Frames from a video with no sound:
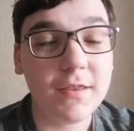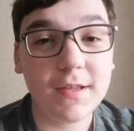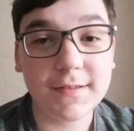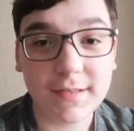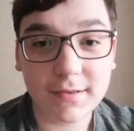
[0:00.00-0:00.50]

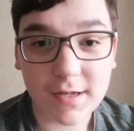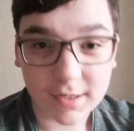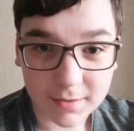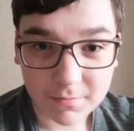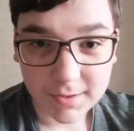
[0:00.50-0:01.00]
на
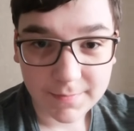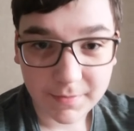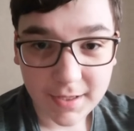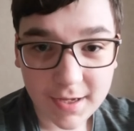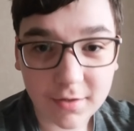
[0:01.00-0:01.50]
стандартном
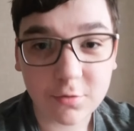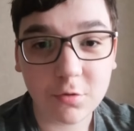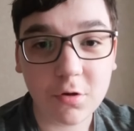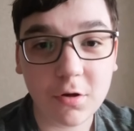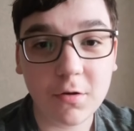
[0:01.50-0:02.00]
дисплее,
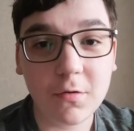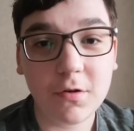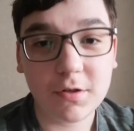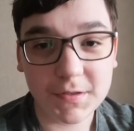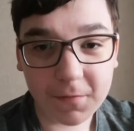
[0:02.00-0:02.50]
то
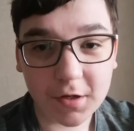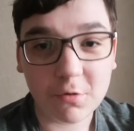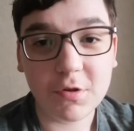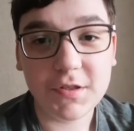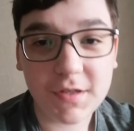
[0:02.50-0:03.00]
э,
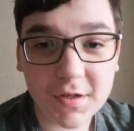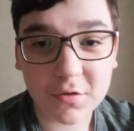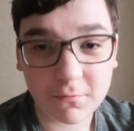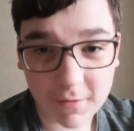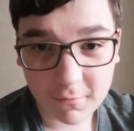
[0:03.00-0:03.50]
сверху и
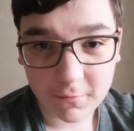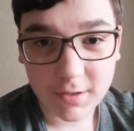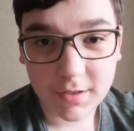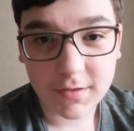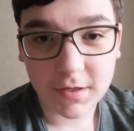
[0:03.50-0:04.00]
снизу вы
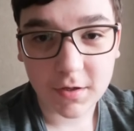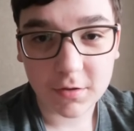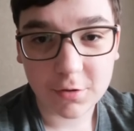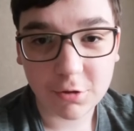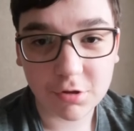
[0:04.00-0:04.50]

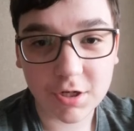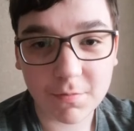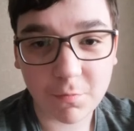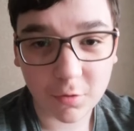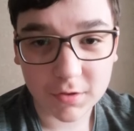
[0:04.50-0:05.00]
увидите
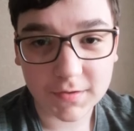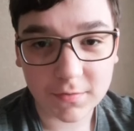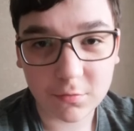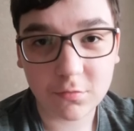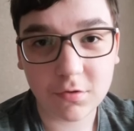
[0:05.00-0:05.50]
черные
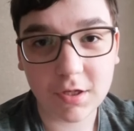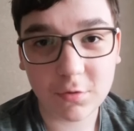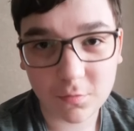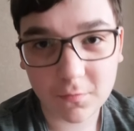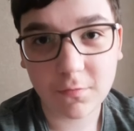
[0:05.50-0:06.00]
полосы. Ну, я
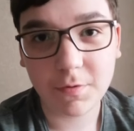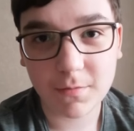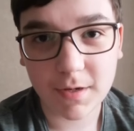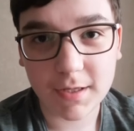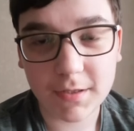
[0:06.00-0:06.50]
думаю, вы
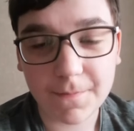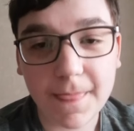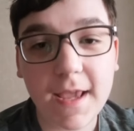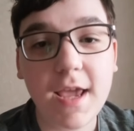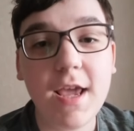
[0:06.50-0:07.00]
понимаете.
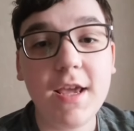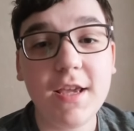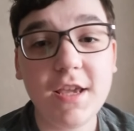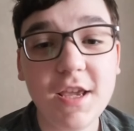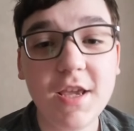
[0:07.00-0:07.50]

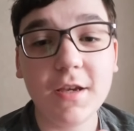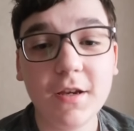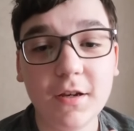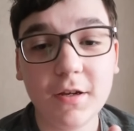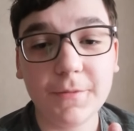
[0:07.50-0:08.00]
И
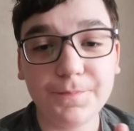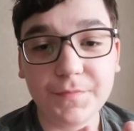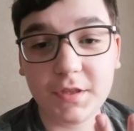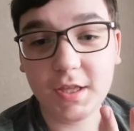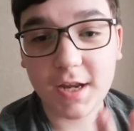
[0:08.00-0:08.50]
э,
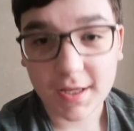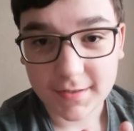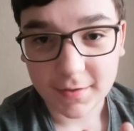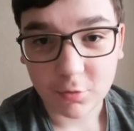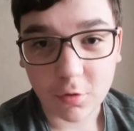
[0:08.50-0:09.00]
третья